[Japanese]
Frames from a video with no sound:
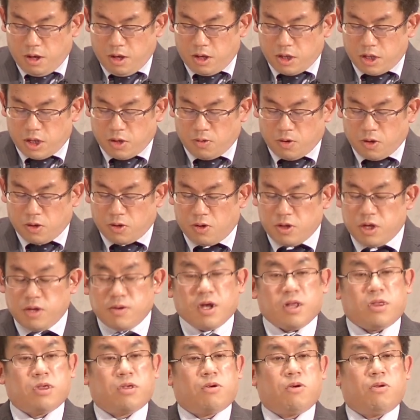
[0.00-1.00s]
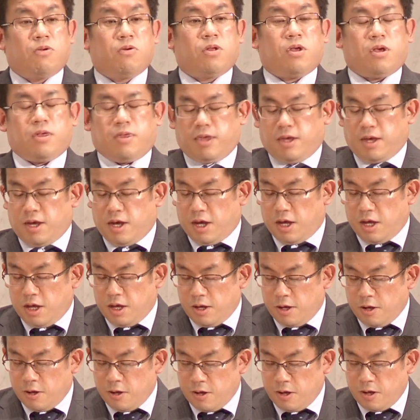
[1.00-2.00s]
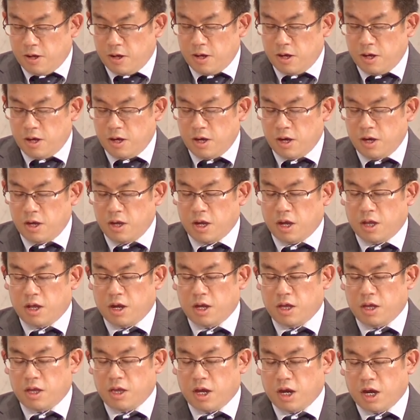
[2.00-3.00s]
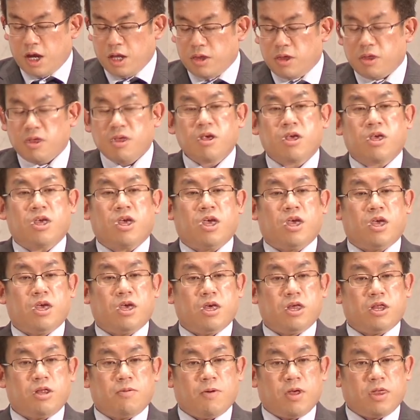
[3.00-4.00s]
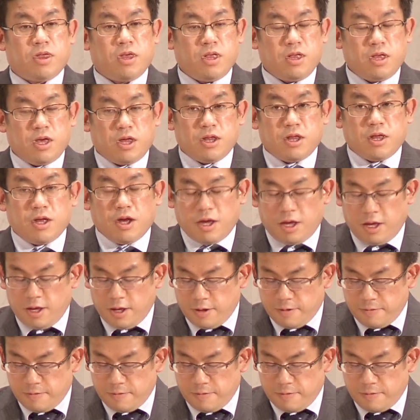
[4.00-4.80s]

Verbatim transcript: 仕事にはつくのですが長続きしませんでした。